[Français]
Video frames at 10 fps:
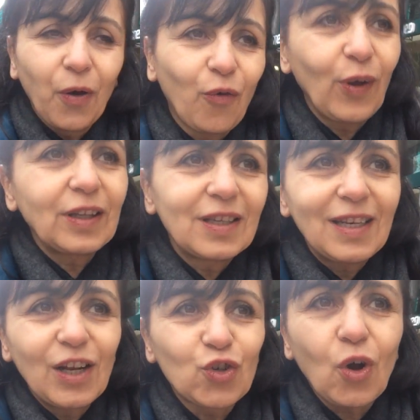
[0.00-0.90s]
En fait,
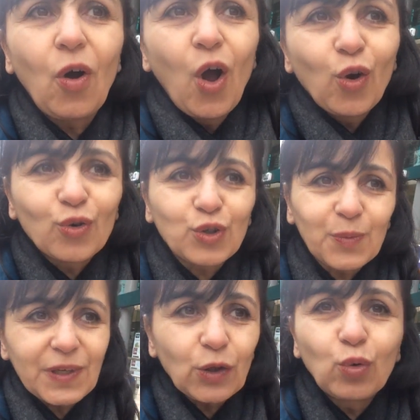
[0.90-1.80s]
ici, les gens
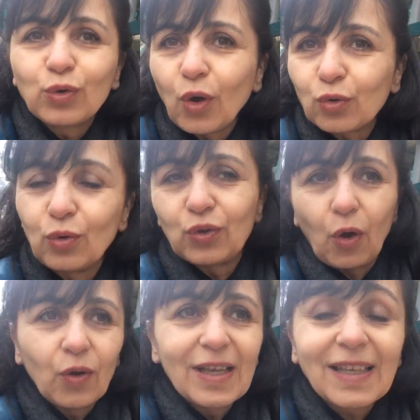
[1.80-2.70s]
consomment ça tout le temps, tout le
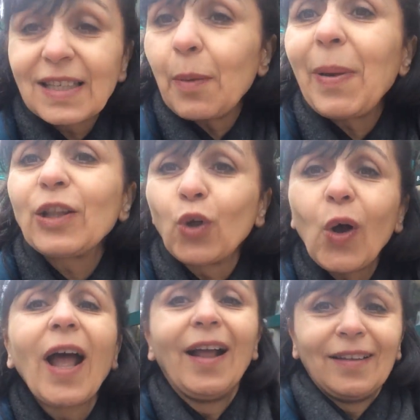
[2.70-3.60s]
temps. Ça s'appelle
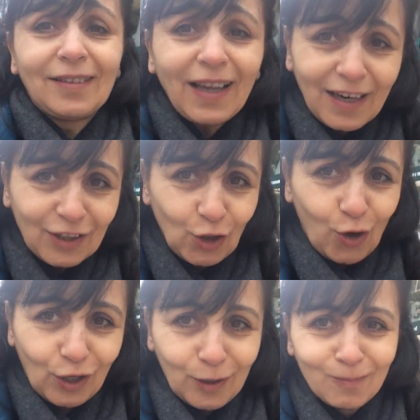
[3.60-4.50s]
donc tarator.